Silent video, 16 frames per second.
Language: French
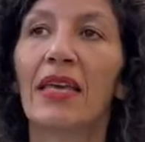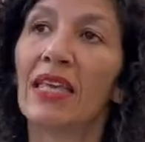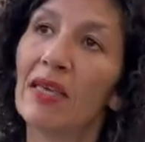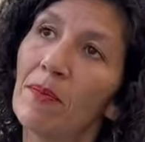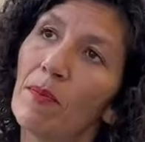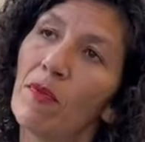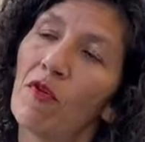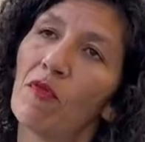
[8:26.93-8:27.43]

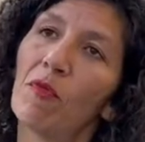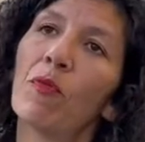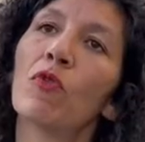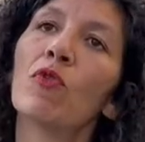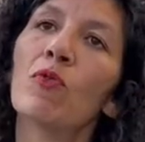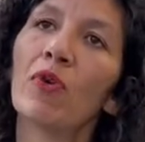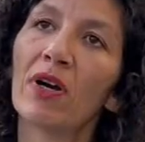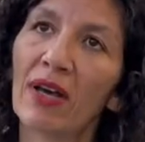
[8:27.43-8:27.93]
ils peuvent
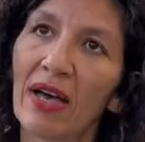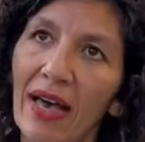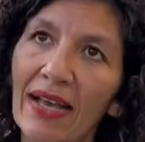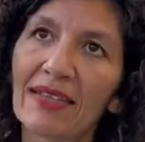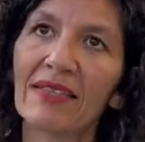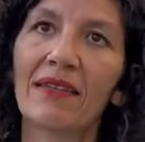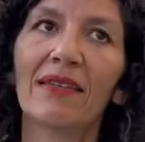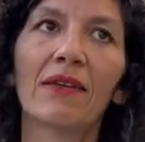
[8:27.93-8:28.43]
beaucoup moins
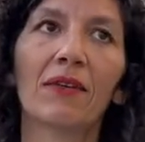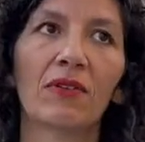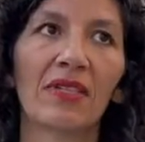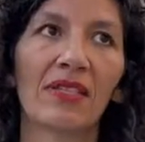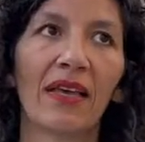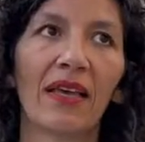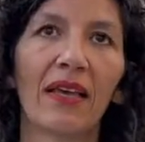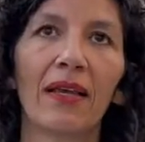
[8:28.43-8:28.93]
accéder en
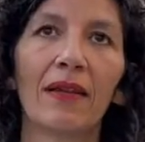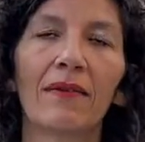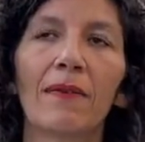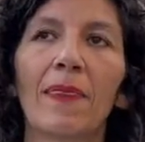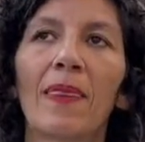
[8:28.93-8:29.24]
Israël.